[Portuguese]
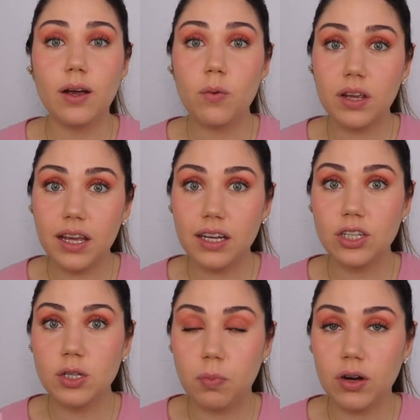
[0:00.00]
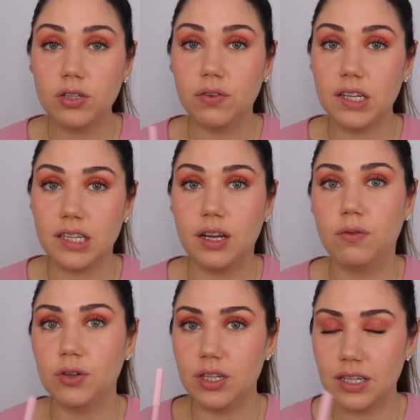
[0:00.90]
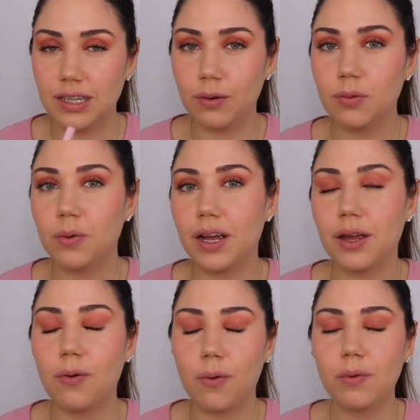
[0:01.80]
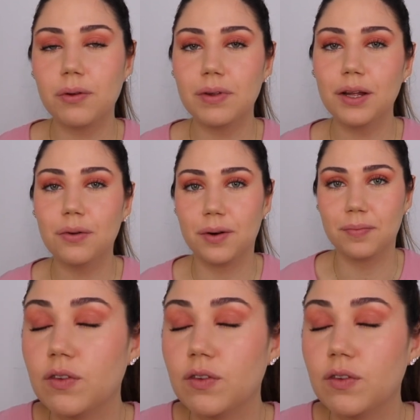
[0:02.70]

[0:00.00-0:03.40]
Então o que, que a gente pode fazer? Eu vou te ensinar um truque aqui com o iluminador.